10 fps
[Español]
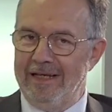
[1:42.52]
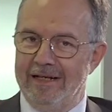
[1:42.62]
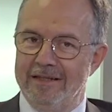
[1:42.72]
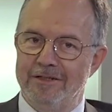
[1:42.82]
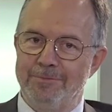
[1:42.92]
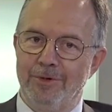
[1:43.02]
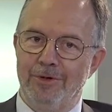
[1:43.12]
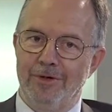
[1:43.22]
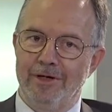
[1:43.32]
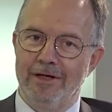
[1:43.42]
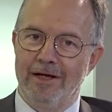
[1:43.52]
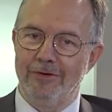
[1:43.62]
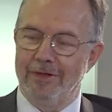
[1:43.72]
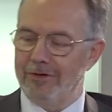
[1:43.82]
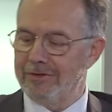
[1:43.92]
Y gracias por
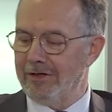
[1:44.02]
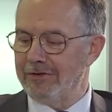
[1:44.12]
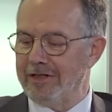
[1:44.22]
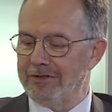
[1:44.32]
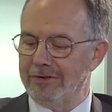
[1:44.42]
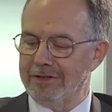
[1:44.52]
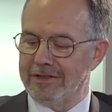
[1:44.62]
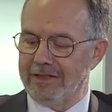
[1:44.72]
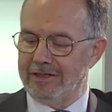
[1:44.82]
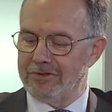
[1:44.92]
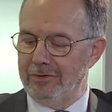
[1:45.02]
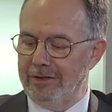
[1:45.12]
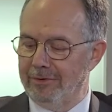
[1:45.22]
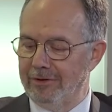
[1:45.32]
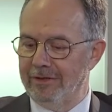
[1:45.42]
ayudarnos a los lectores de su
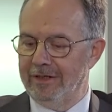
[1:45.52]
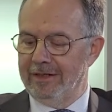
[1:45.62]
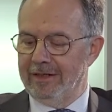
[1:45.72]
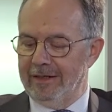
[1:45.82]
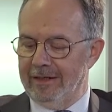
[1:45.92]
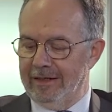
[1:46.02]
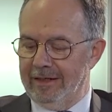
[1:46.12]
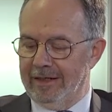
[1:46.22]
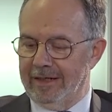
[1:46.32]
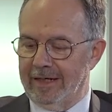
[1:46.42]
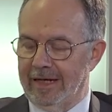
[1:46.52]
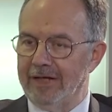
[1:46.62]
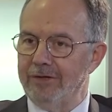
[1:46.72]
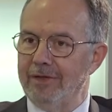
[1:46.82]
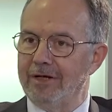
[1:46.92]
libro eh, a
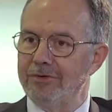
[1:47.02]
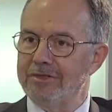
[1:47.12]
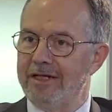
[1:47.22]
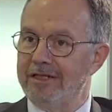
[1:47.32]
ayudarnos a